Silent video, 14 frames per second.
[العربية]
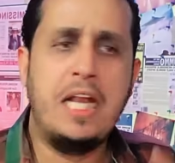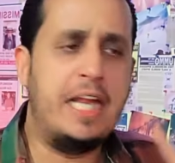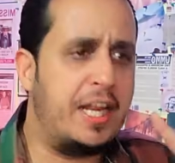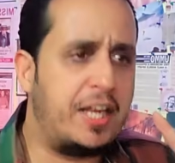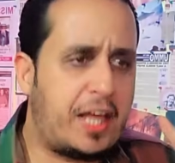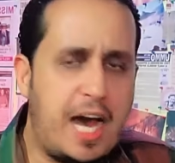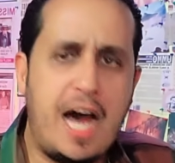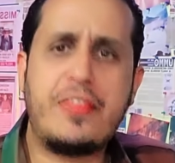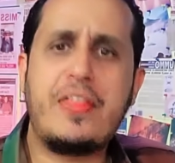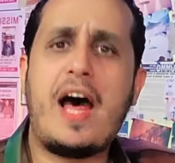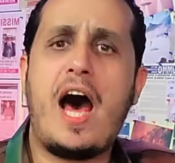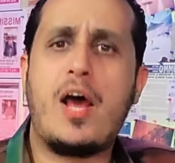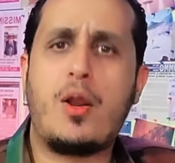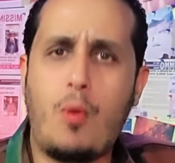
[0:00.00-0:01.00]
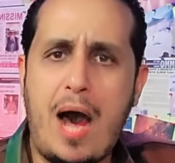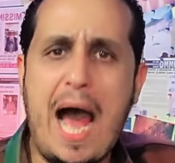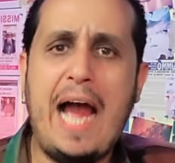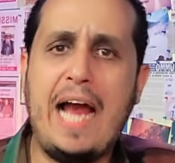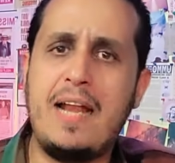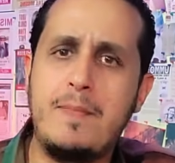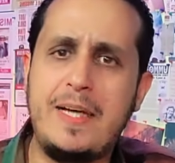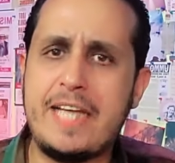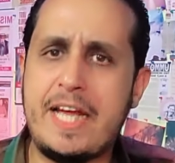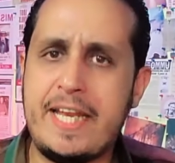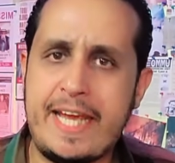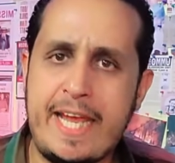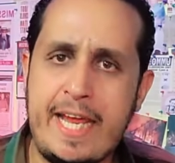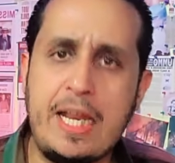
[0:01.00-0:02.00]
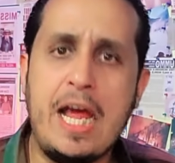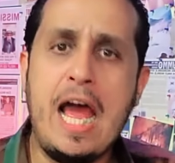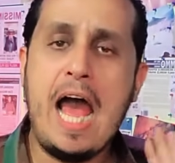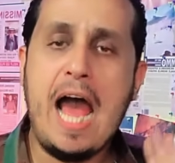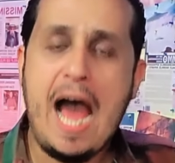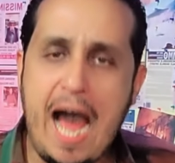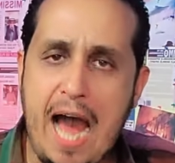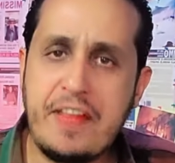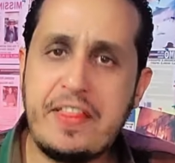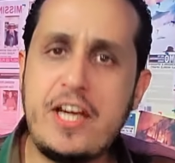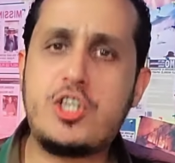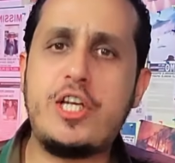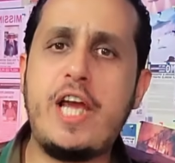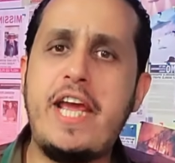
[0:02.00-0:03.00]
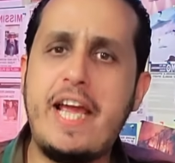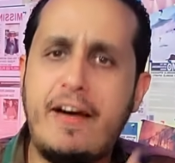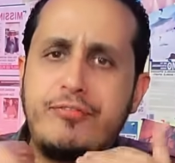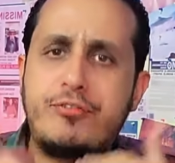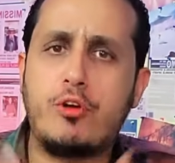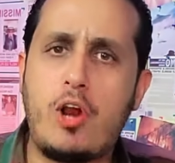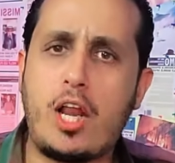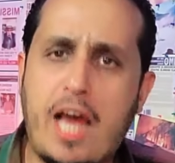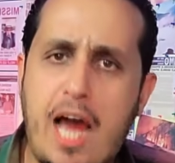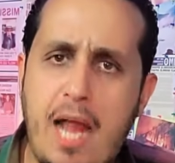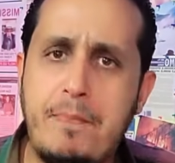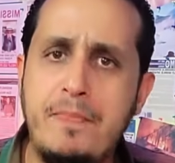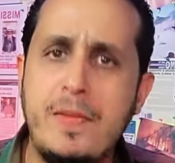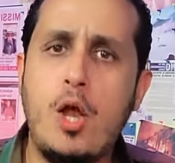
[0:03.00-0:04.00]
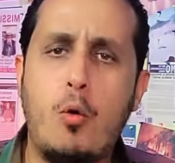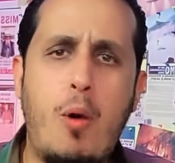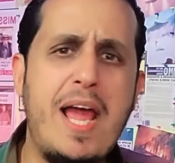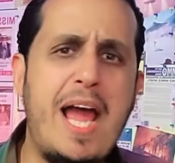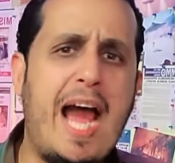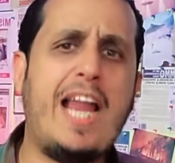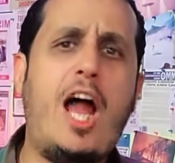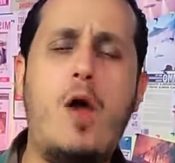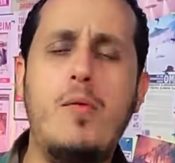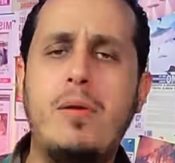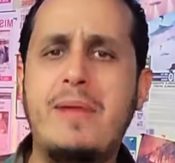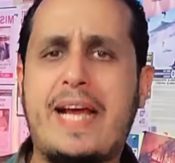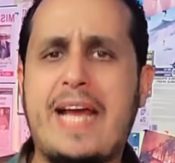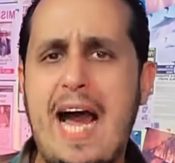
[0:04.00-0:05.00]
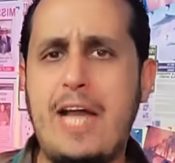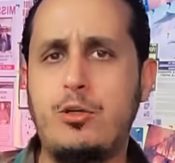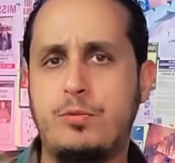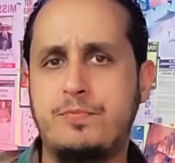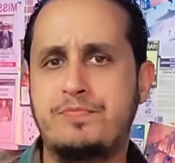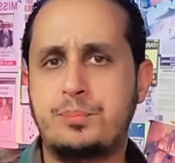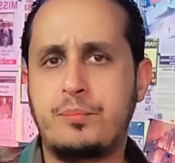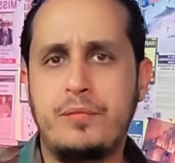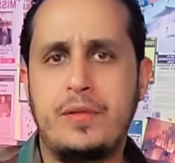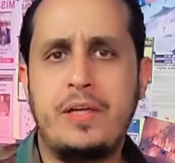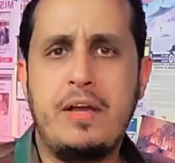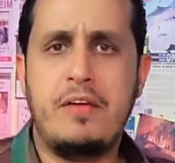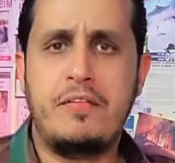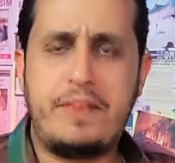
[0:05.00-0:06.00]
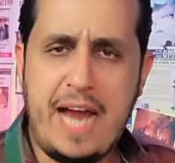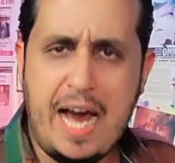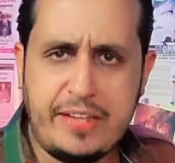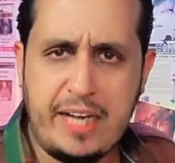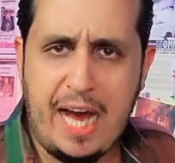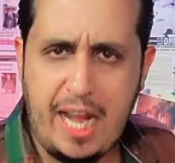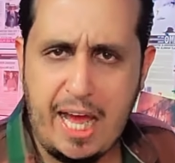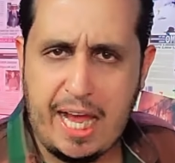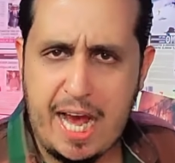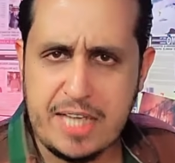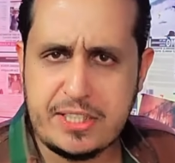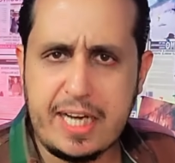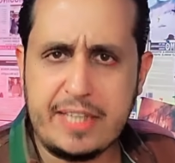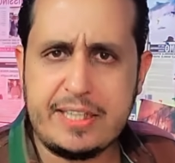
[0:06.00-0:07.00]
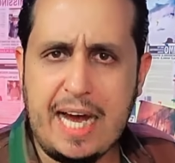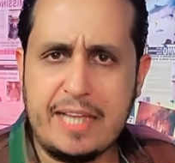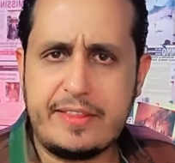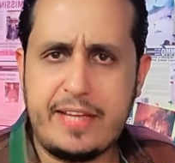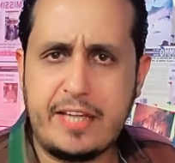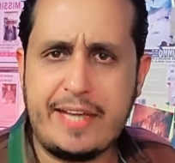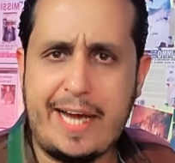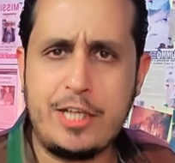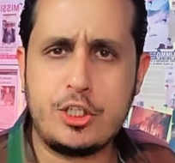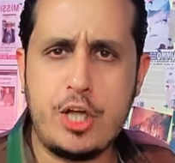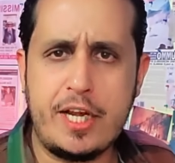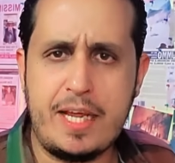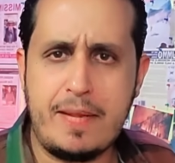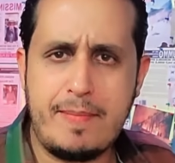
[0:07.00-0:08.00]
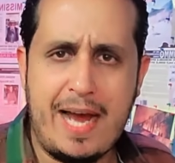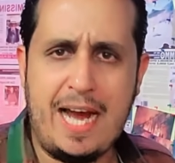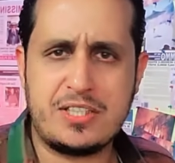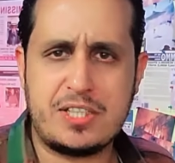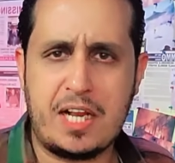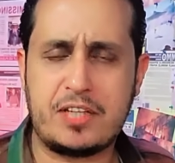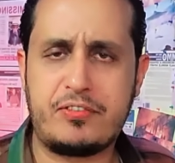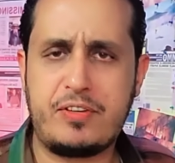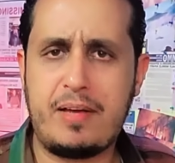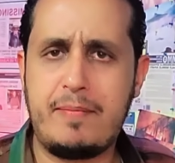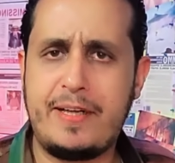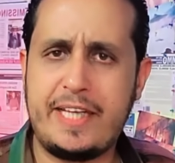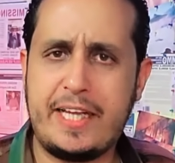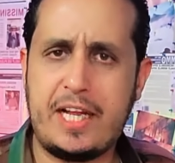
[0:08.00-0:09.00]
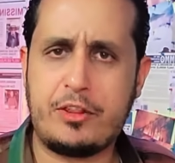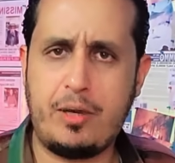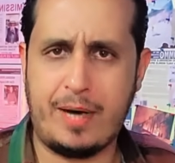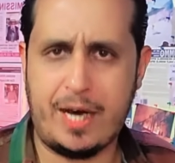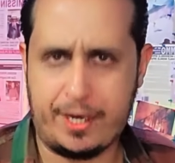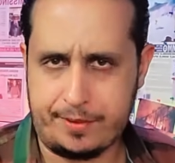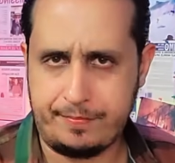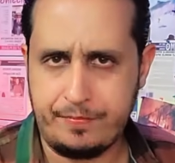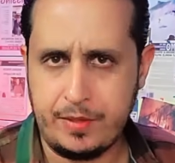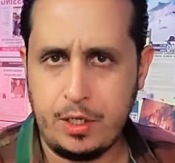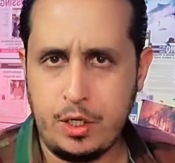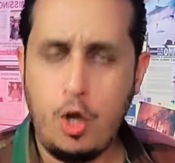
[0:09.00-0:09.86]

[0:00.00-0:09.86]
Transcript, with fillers: لإنقاذ أرواح المدنيين هذا شيء يفطر القلب ويخلع من مكانه في هذه الحلقة سنتحدث عن جريمة حصلت في مدينة دمار